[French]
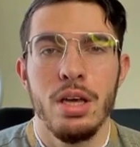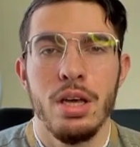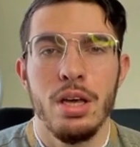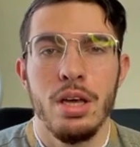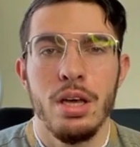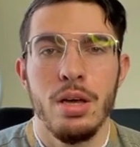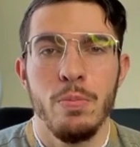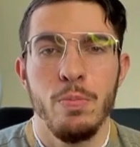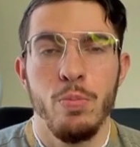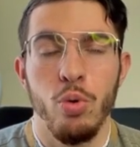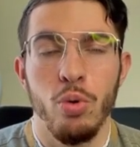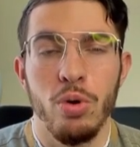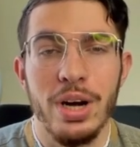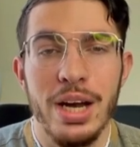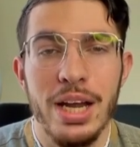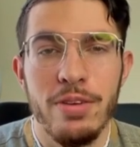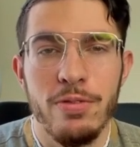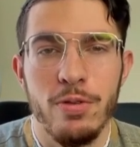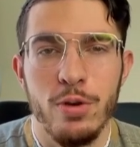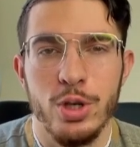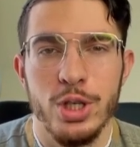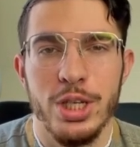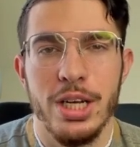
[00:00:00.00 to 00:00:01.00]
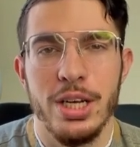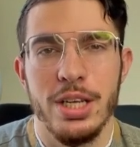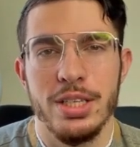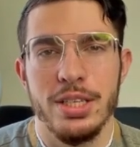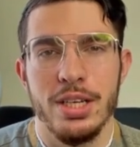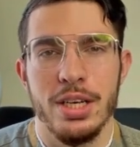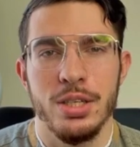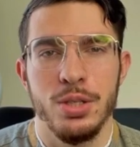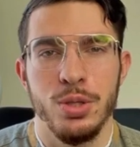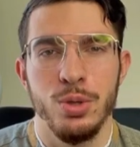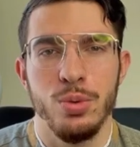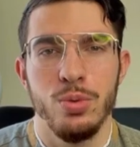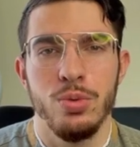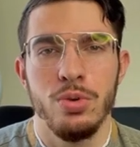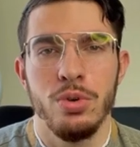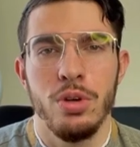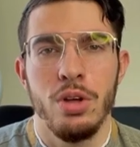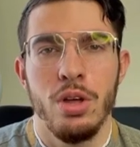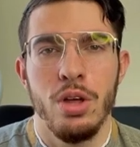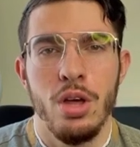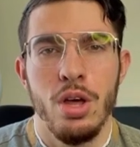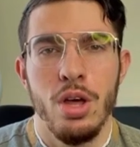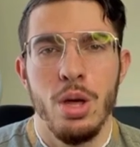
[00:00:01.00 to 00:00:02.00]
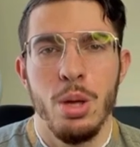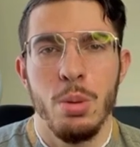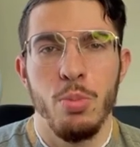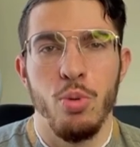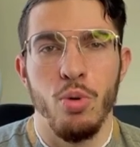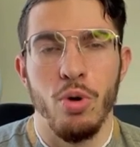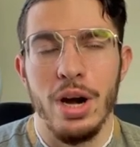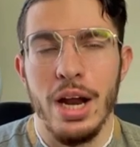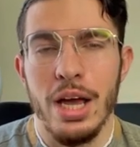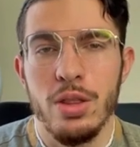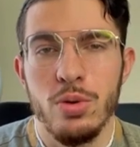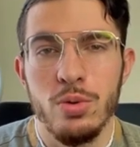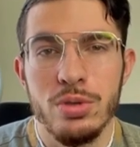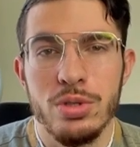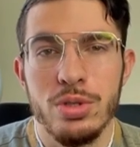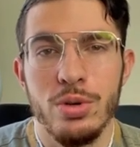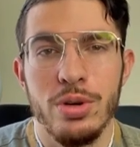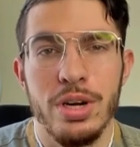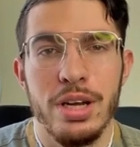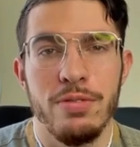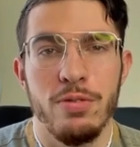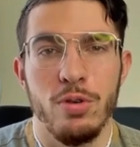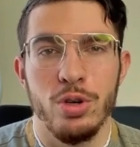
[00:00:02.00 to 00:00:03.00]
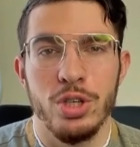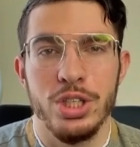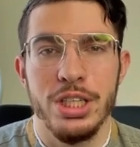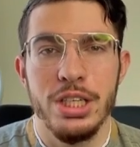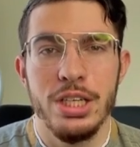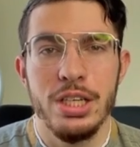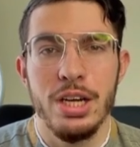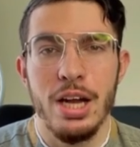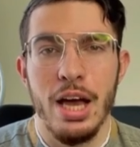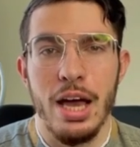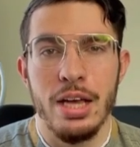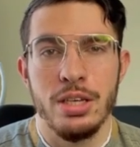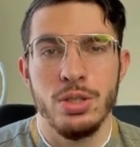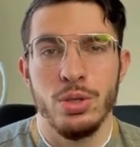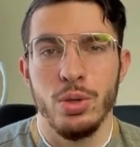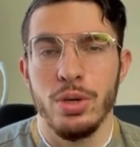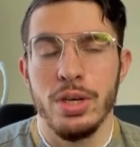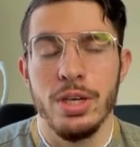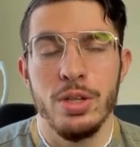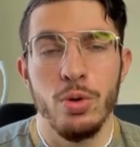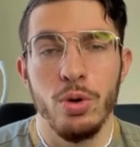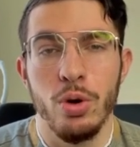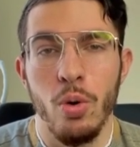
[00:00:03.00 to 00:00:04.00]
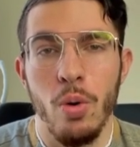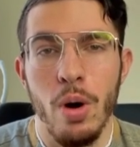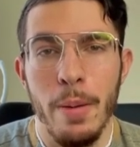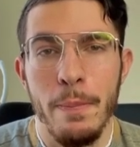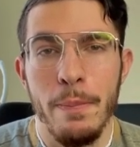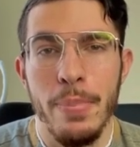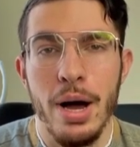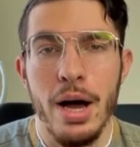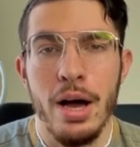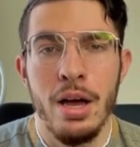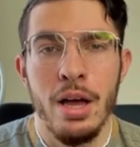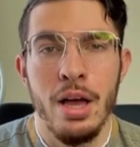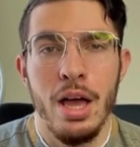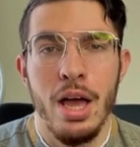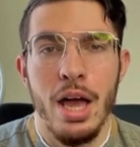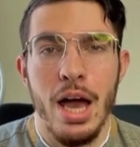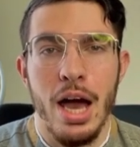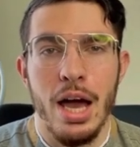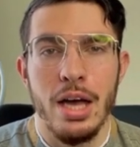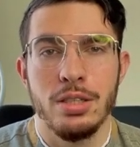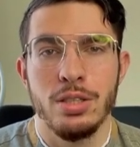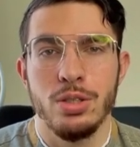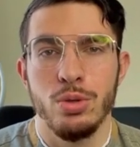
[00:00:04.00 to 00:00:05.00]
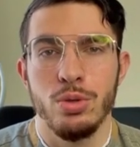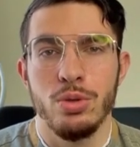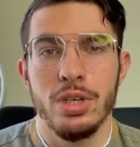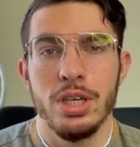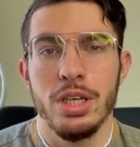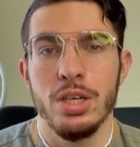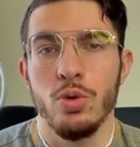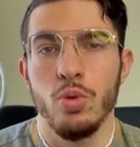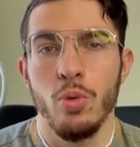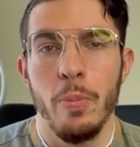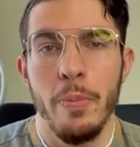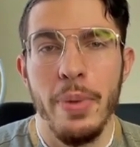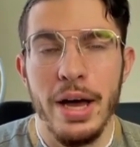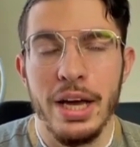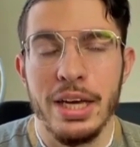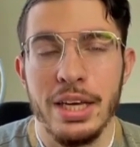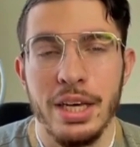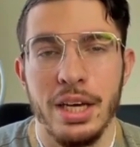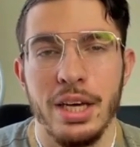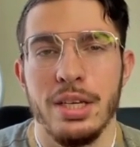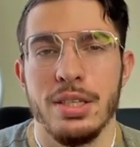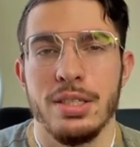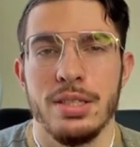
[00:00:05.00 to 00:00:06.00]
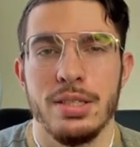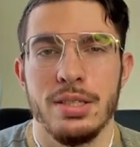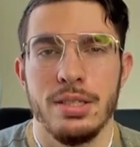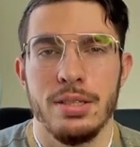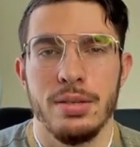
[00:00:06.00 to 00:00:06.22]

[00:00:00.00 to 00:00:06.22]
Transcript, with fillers: pour l'évangélisation, pour l'annonce de l'évangile à ceux qui ne croient pas, à ceux qui n'ont pas Christ